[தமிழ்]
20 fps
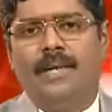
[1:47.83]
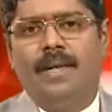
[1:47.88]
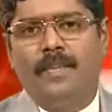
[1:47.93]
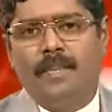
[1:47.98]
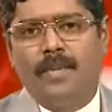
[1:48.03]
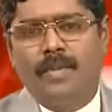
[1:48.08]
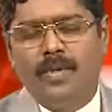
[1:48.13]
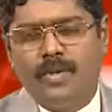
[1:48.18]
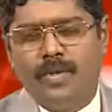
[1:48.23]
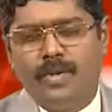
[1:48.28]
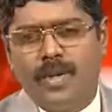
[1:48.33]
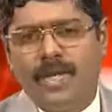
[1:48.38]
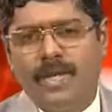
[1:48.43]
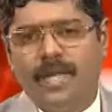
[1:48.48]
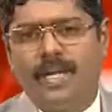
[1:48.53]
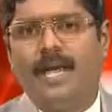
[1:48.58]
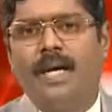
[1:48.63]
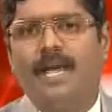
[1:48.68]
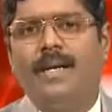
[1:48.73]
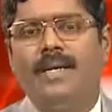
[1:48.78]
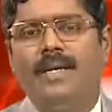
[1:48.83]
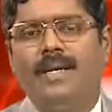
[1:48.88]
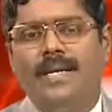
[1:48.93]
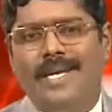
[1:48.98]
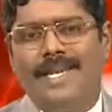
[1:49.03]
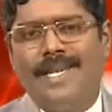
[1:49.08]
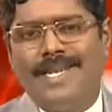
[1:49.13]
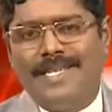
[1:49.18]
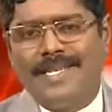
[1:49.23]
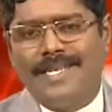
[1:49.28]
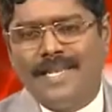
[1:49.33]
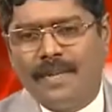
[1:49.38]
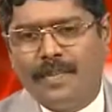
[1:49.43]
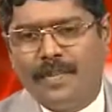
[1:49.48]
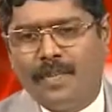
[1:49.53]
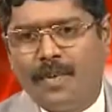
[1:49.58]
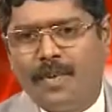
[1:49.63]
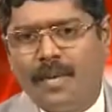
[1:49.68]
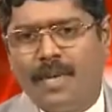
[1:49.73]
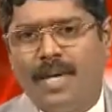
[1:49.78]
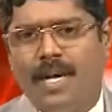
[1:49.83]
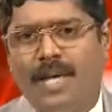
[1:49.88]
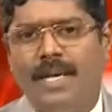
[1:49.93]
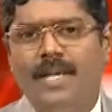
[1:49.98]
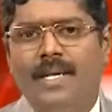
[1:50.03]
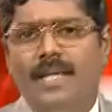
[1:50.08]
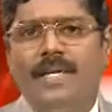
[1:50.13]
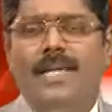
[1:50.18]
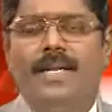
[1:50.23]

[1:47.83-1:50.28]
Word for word: எப்பொழுது வருகிறார் என்ன செய்ய போகிறார்